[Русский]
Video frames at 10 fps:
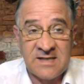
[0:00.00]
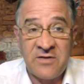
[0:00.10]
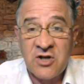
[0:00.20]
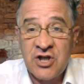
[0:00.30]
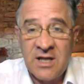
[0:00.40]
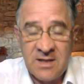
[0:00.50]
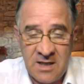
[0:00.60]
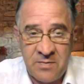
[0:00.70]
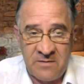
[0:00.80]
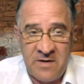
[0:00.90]
совершенно
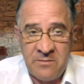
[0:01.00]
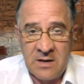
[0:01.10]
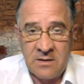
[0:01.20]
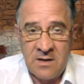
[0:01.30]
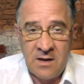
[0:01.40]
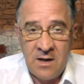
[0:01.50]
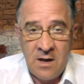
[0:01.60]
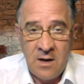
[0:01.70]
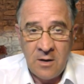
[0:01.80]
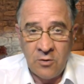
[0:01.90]
неправомерно.
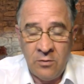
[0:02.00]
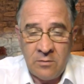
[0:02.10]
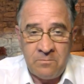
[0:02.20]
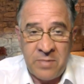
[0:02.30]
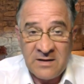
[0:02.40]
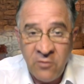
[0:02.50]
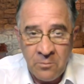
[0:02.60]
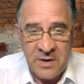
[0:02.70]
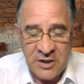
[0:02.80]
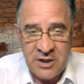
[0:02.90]
Ну, по
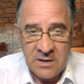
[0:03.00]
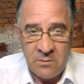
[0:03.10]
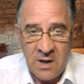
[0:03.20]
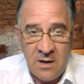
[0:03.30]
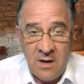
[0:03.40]
двум причинам.